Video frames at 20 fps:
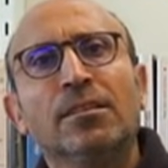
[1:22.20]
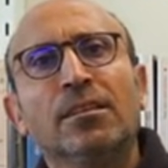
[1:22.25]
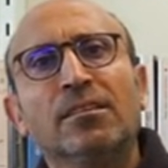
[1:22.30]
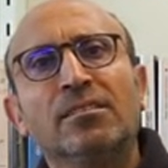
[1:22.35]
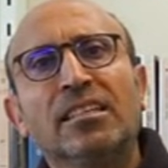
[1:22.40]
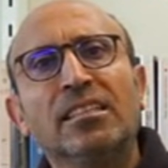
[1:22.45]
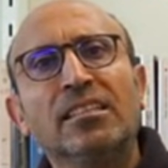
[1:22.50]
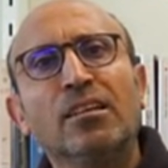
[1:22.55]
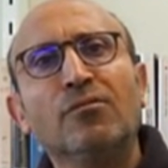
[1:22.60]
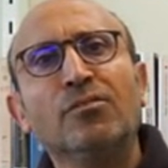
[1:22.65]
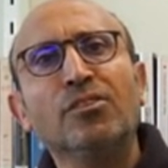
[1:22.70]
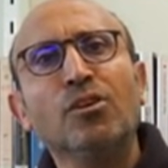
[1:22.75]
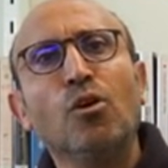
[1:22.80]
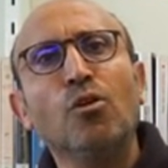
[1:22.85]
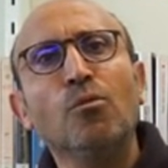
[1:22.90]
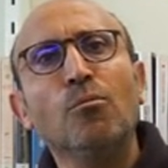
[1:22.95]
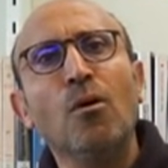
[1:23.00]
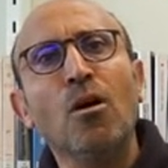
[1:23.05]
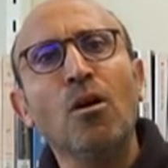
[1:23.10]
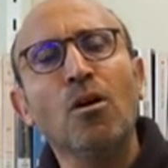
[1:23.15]
Dans cet
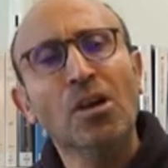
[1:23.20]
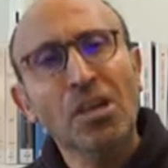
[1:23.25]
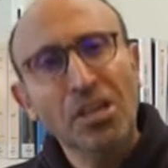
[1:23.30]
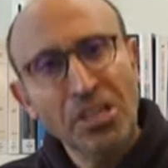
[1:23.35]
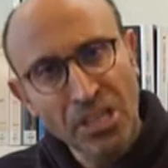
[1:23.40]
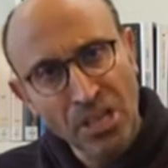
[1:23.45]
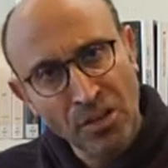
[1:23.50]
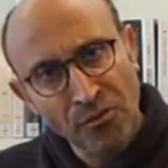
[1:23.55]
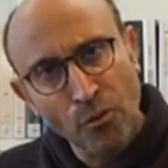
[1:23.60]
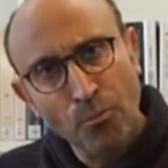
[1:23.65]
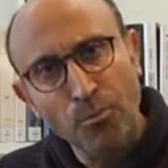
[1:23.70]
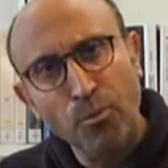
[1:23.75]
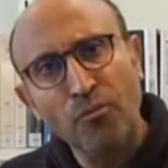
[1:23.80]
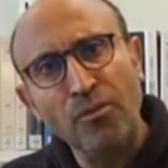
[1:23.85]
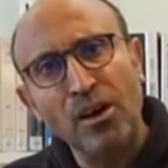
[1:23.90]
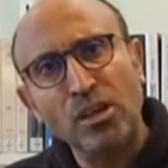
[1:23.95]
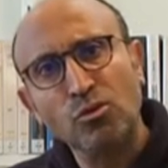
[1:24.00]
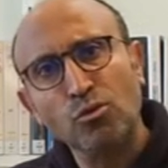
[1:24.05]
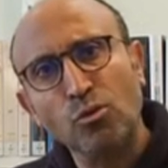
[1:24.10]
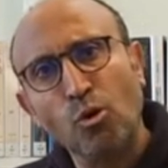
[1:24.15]
environnement, ils vont
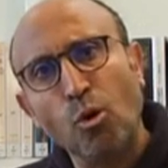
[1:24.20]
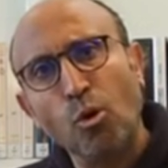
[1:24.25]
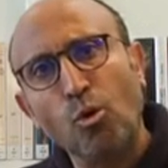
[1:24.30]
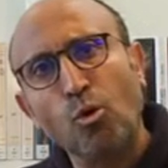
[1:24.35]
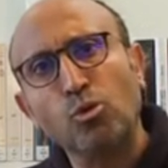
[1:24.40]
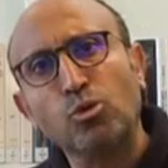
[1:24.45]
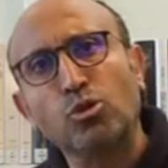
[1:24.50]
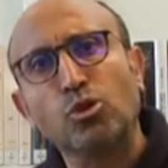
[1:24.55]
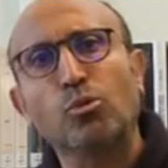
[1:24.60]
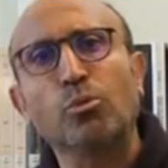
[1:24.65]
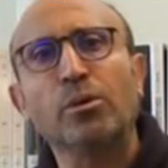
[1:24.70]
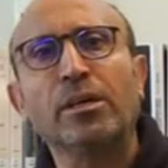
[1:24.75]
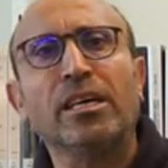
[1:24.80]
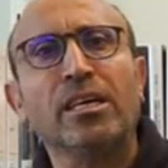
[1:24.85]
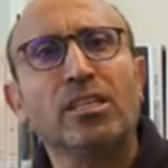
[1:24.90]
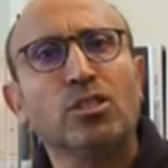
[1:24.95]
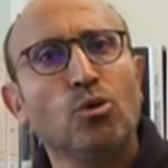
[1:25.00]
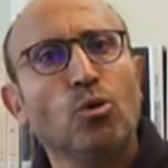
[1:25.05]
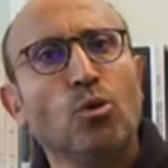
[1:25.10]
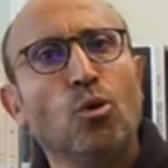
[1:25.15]
pouvoir se reconstruire
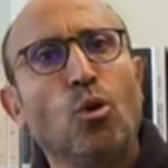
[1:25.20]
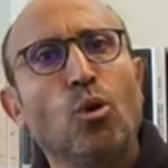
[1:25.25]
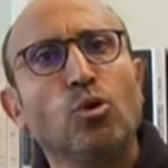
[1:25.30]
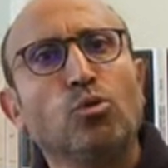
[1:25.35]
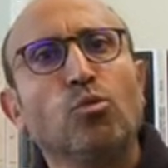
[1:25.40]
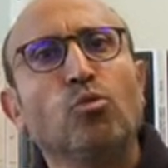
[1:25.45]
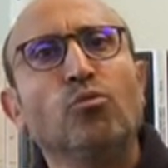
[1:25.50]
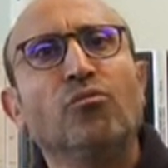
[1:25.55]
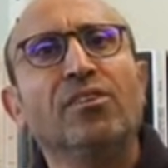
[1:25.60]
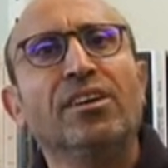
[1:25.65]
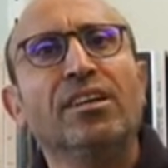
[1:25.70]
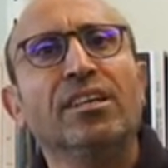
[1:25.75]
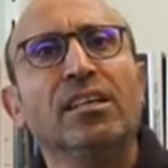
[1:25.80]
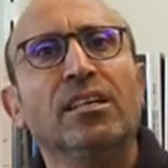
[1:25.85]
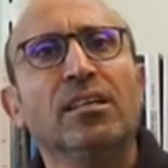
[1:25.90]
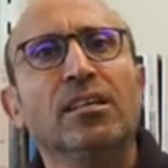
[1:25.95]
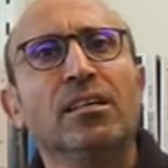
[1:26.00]
et se retrouver.